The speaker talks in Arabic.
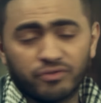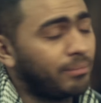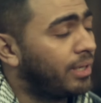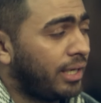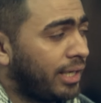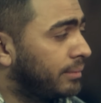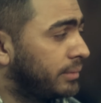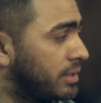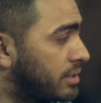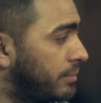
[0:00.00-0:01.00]
فاهم اي حاجه من
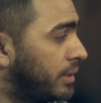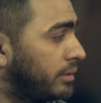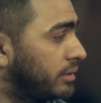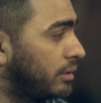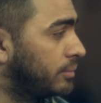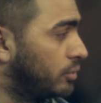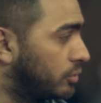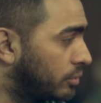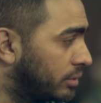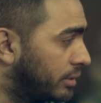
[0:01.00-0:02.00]
الاستبيان اللي طلب
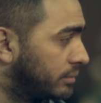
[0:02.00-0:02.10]
الدكتور ده